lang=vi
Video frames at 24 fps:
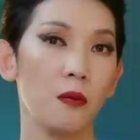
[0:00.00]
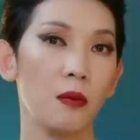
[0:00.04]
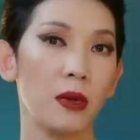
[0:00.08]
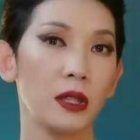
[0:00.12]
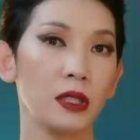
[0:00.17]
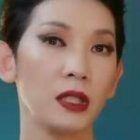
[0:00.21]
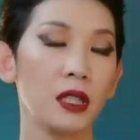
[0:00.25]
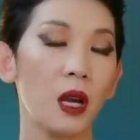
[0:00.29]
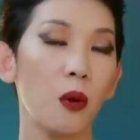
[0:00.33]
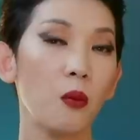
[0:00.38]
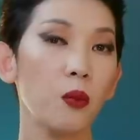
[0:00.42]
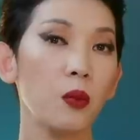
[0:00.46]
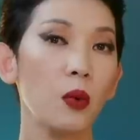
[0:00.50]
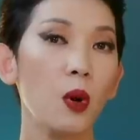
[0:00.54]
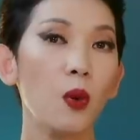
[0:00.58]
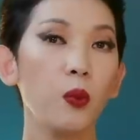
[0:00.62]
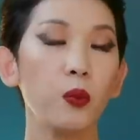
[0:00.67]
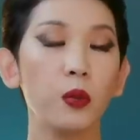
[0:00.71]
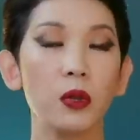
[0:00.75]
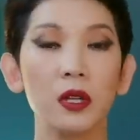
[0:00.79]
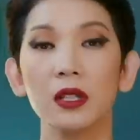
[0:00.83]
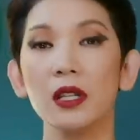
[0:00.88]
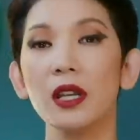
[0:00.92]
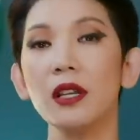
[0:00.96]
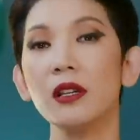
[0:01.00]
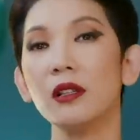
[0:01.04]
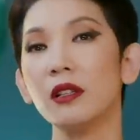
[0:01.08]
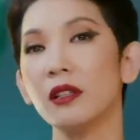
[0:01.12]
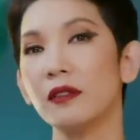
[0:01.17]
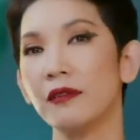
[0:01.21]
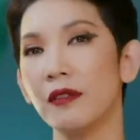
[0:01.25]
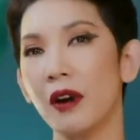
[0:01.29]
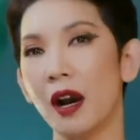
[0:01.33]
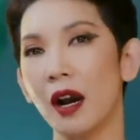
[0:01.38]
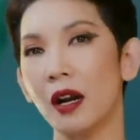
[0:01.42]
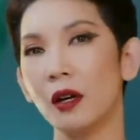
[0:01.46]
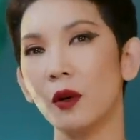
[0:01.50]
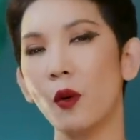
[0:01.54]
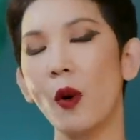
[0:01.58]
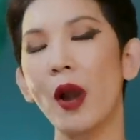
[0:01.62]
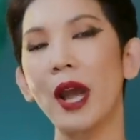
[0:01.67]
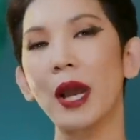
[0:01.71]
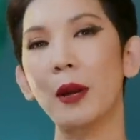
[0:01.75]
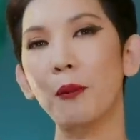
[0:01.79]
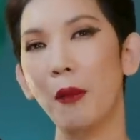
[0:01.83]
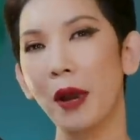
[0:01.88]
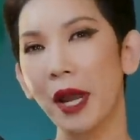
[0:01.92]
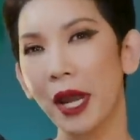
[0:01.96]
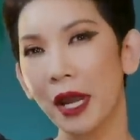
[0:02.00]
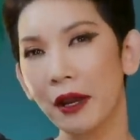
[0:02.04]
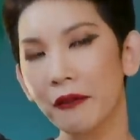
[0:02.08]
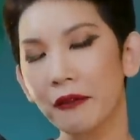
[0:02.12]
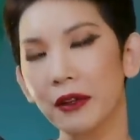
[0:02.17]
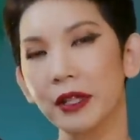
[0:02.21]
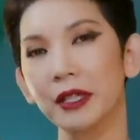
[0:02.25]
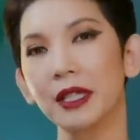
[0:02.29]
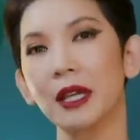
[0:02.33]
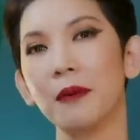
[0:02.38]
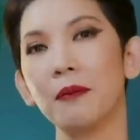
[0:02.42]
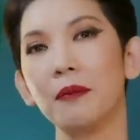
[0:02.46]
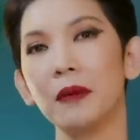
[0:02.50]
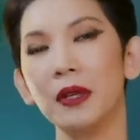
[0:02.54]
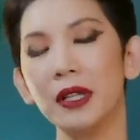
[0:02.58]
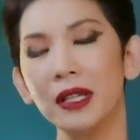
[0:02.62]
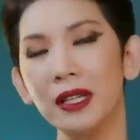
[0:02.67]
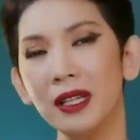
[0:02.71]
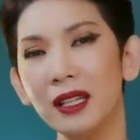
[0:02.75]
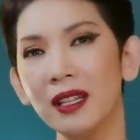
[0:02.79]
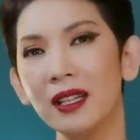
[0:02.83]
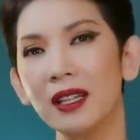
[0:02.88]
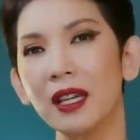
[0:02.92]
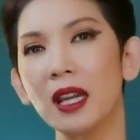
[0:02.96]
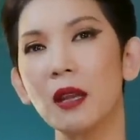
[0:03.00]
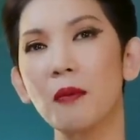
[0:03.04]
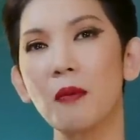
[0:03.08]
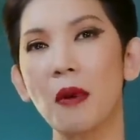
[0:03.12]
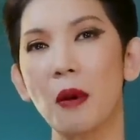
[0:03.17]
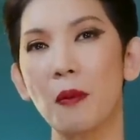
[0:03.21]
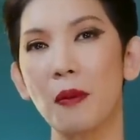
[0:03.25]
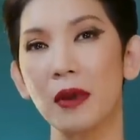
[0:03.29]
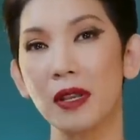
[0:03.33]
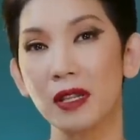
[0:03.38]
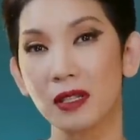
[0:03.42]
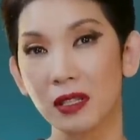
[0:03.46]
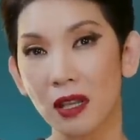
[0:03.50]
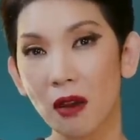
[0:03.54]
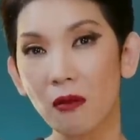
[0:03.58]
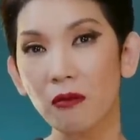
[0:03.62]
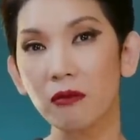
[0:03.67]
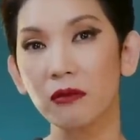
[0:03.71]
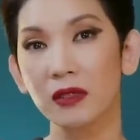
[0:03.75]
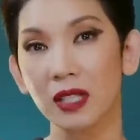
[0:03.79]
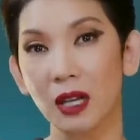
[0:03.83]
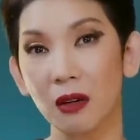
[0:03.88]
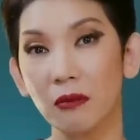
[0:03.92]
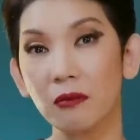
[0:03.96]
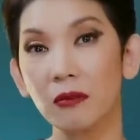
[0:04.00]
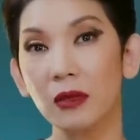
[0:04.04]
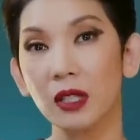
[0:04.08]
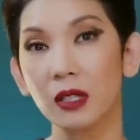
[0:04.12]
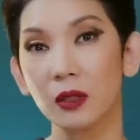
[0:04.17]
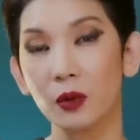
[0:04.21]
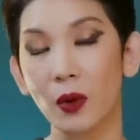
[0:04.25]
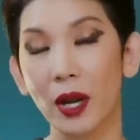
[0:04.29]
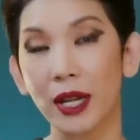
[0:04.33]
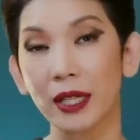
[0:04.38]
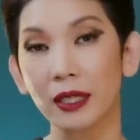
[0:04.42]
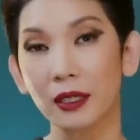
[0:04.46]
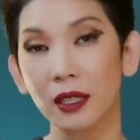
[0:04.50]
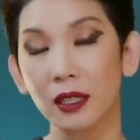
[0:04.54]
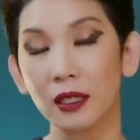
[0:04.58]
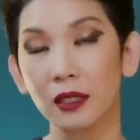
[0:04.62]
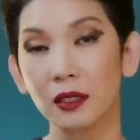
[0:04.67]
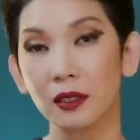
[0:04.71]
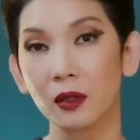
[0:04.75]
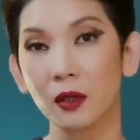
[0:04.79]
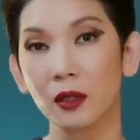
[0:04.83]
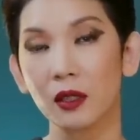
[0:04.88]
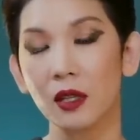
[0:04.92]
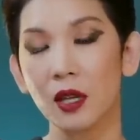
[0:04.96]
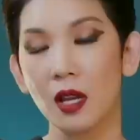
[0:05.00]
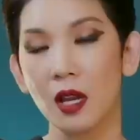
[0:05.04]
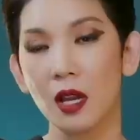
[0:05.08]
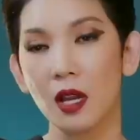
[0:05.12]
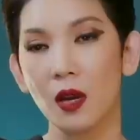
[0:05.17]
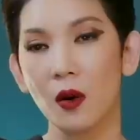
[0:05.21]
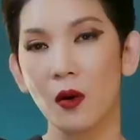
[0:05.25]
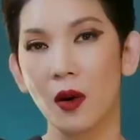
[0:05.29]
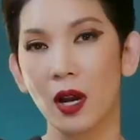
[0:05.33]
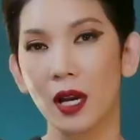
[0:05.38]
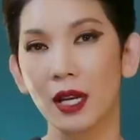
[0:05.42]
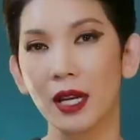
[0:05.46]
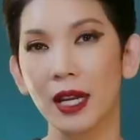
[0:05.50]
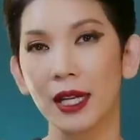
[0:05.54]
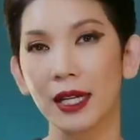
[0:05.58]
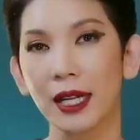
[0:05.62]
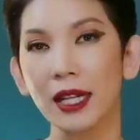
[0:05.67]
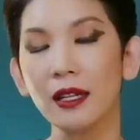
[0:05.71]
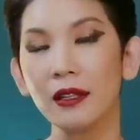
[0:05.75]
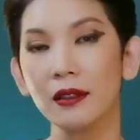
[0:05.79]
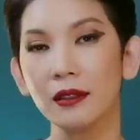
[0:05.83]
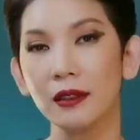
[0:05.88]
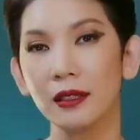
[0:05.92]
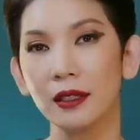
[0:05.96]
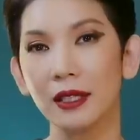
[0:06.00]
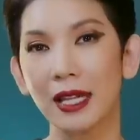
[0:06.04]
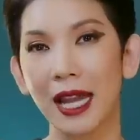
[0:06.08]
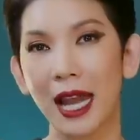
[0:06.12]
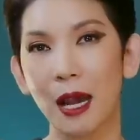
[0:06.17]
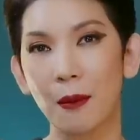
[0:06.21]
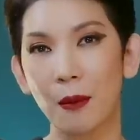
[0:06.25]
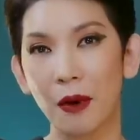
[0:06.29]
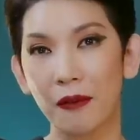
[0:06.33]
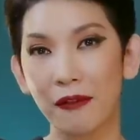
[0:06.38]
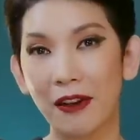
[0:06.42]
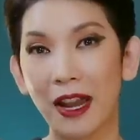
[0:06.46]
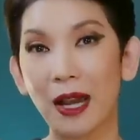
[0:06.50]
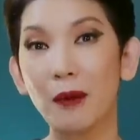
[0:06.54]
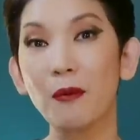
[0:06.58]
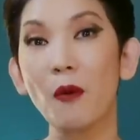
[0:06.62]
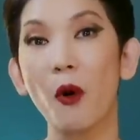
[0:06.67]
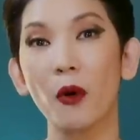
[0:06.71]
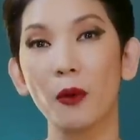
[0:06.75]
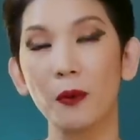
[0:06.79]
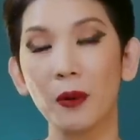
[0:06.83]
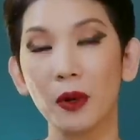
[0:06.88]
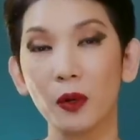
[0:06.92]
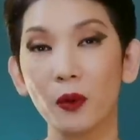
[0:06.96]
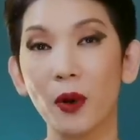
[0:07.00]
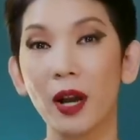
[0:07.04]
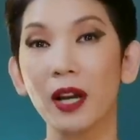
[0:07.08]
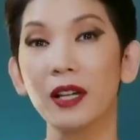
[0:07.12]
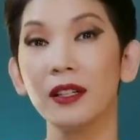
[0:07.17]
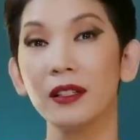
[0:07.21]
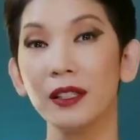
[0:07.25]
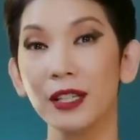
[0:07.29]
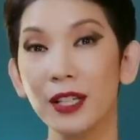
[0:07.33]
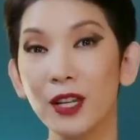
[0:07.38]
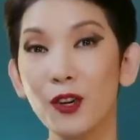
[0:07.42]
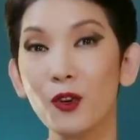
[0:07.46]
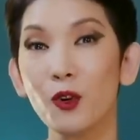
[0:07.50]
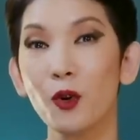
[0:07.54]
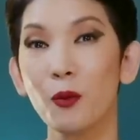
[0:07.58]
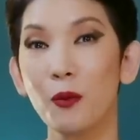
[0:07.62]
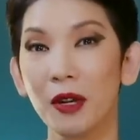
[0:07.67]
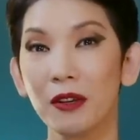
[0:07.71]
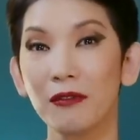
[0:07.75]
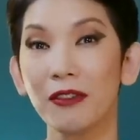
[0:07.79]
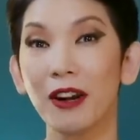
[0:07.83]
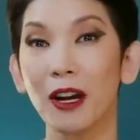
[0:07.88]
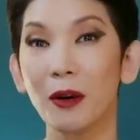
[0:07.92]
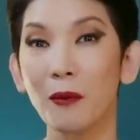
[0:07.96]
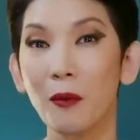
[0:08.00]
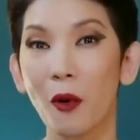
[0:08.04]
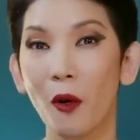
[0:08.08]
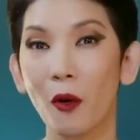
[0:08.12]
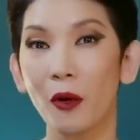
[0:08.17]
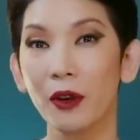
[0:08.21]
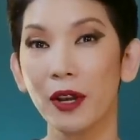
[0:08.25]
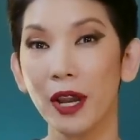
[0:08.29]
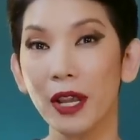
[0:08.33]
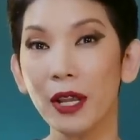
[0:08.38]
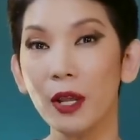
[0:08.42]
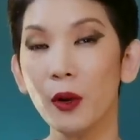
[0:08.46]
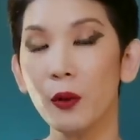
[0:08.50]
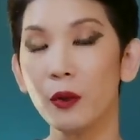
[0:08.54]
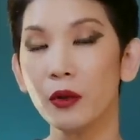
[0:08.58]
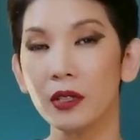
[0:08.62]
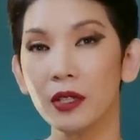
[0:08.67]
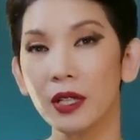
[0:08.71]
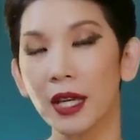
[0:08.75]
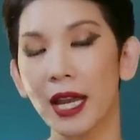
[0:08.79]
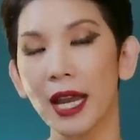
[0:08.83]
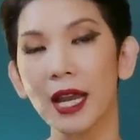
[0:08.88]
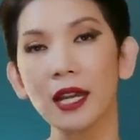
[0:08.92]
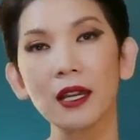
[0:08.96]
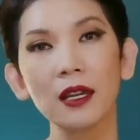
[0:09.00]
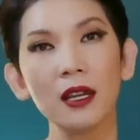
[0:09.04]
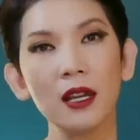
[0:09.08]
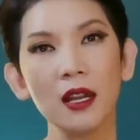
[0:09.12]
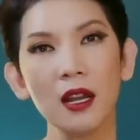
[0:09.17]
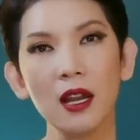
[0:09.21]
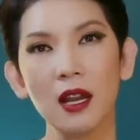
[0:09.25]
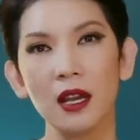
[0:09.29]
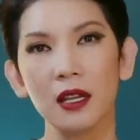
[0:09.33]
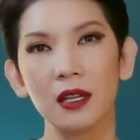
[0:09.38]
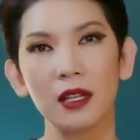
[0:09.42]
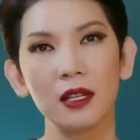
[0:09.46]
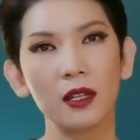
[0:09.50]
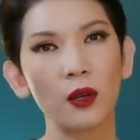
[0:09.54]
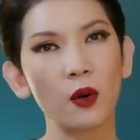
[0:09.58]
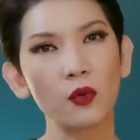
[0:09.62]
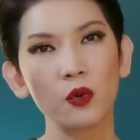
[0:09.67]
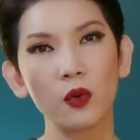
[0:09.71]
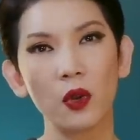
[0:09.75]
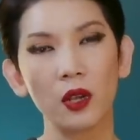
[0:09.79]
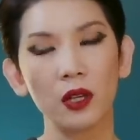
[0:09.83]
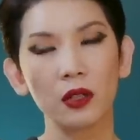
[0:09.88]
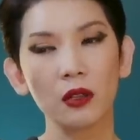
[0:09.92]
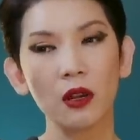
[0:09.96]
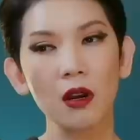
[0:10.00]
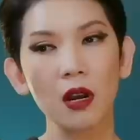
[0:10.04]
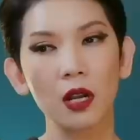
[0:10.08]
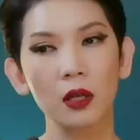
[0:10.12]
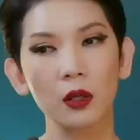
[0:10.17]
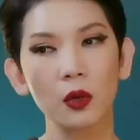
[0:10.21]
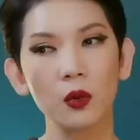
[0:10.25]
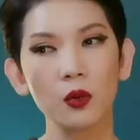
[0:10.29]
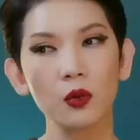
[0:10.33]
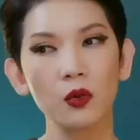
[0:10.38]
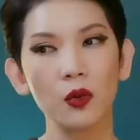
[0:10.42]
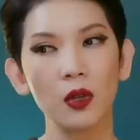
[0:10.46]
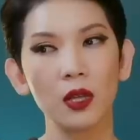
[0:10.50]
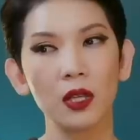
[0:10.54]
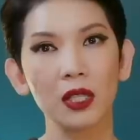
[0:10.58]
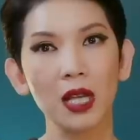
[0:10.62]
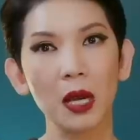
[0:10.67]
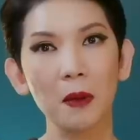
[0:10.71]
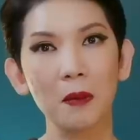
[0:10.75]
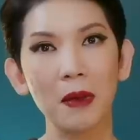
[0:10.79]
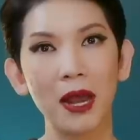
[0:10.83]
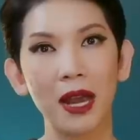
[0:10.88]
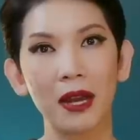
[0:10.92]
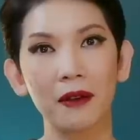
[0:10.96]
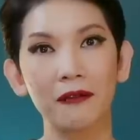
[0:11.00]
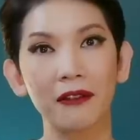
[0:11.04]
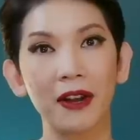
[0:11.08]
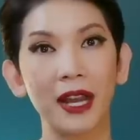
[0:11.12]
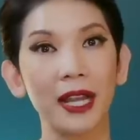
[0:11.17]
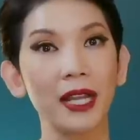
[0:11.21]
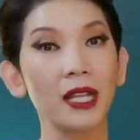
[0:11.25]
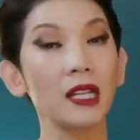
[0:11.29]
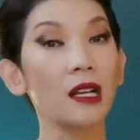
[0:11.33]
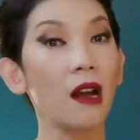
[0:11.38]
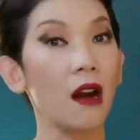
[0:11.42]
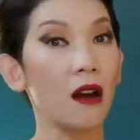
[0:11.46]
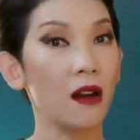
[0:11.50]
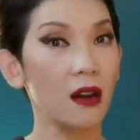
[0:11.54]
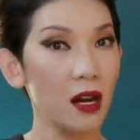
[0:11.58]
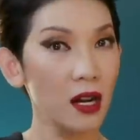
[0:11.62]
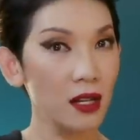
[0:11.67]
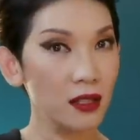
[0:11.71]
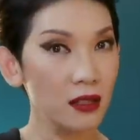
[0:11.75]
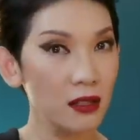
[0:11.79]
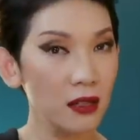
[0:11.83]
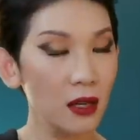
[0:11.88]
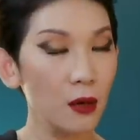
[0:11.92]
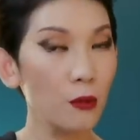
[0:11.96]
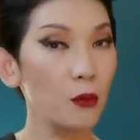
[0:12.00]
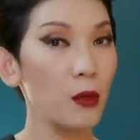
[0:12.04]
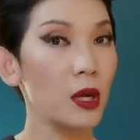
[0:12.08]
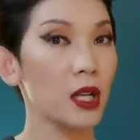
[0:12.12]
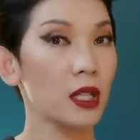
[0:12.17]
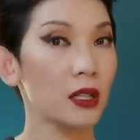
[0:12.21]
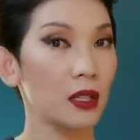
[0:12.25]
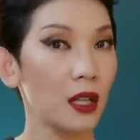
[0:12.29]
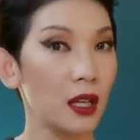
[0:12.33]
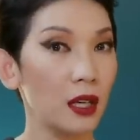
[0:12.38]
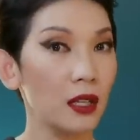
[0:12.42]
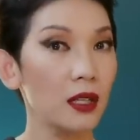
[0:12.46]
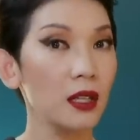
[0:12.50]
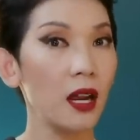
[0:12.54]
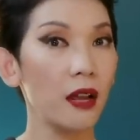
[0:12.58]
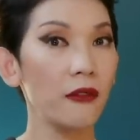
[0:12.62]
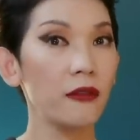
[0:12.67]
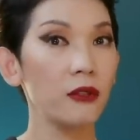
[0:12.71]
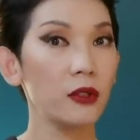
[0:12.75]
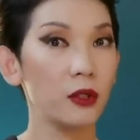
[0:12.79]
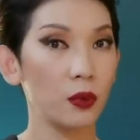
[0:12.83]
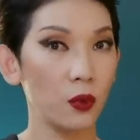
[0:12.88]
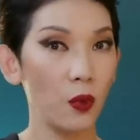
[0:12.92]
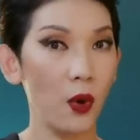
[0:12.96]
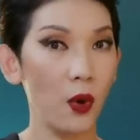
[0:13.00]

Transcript: Và trong lúc những cái người vợ hoang mang tâm lý khi mà bị sốc chồng mình ngoại tình, hoặc là cái người nào mà phản bội mình, hoặc người yêu của mình phản bội để yêu người khác, thì câu chuyện đó là câu chuyện các bạn phải cần hết sức bình tĩnh để vượt